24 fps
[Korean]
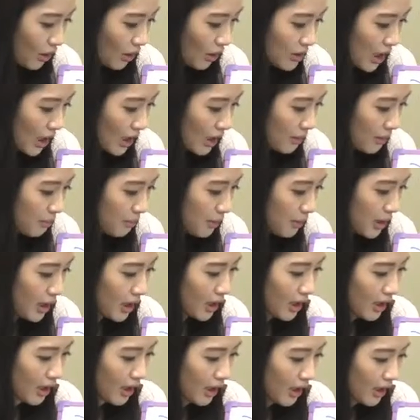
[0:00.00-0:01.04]

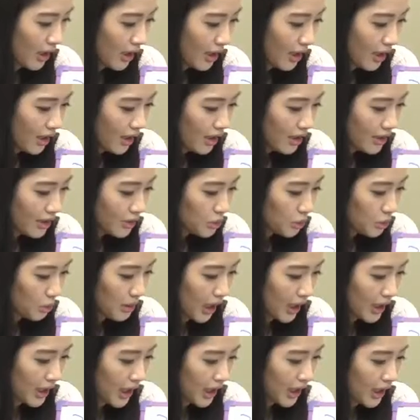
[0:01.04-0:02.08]
선생님이 좀
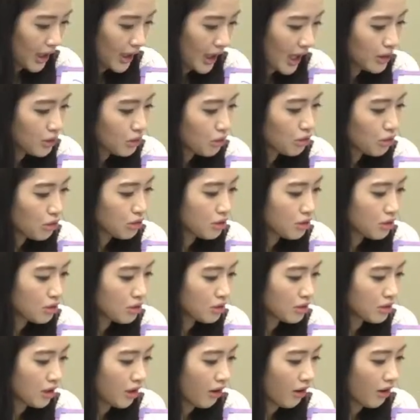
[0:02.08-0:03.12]
약간
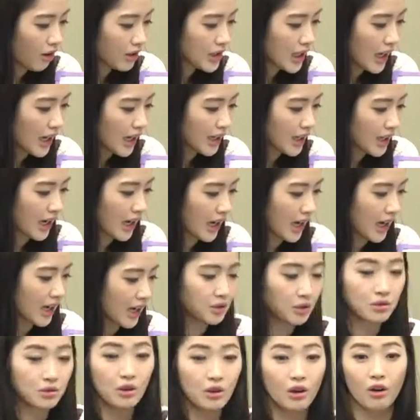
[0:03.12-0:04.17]
한국어 사랑이
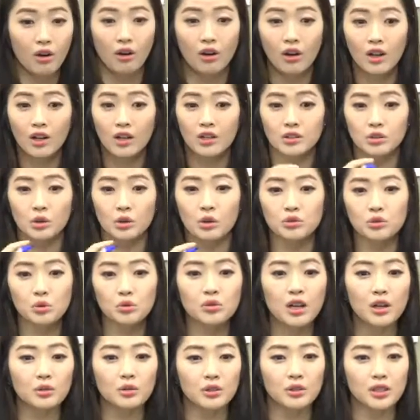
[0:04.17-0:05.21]
강하셔서 저
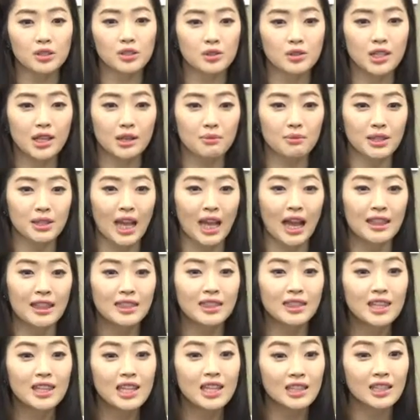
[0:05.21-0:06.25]
초등학교 때 선생님이
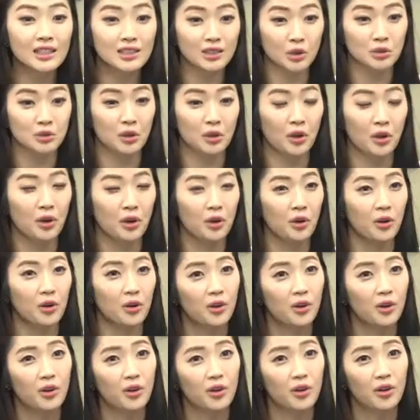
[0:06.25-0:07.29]
단기를 썼어요.
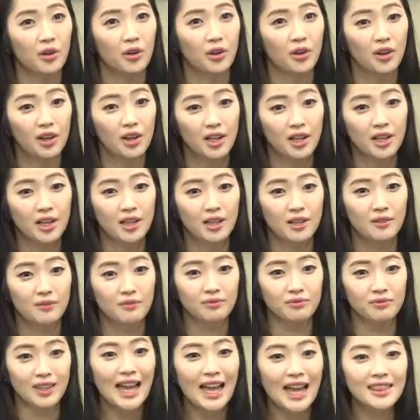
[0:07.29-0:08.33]

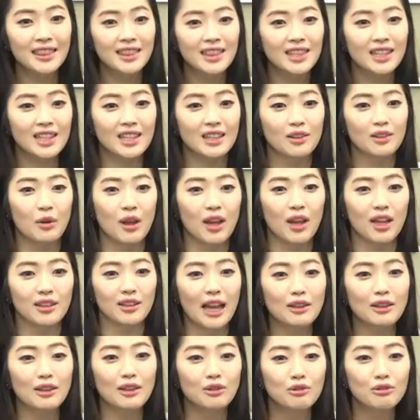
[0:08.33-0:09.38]
단기 왜
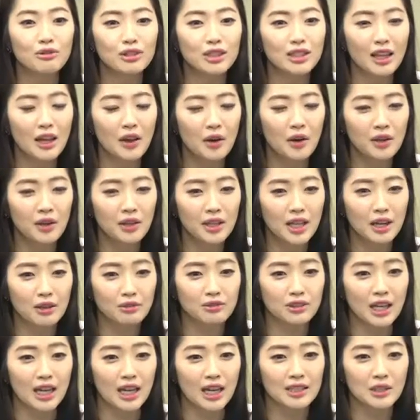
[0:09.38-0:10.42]
단군이
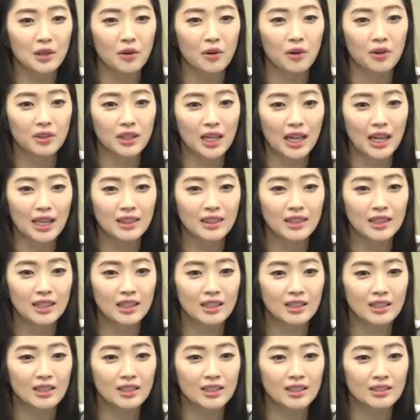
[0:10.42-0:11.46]
태어나고 나서
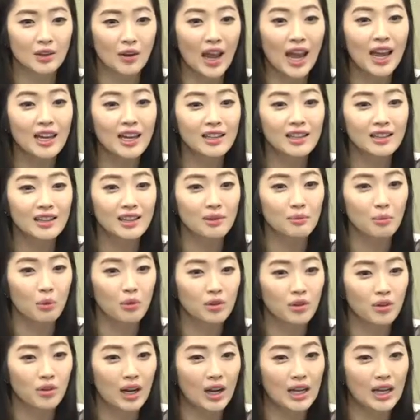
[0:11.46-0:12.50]
단기를 해서 AD 뭐
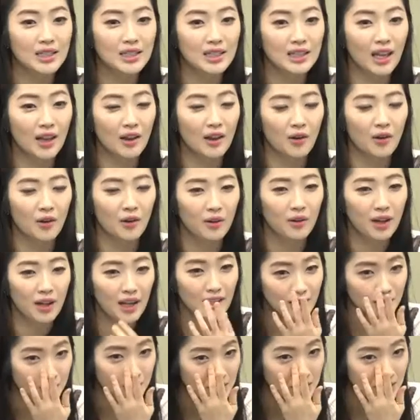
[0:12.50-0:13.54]
이런 거 하잖아요.
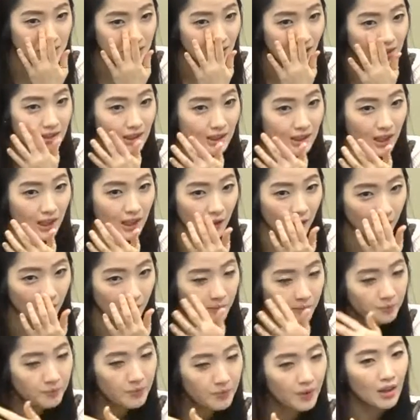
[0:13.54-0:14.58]
ADBC 하잖아요.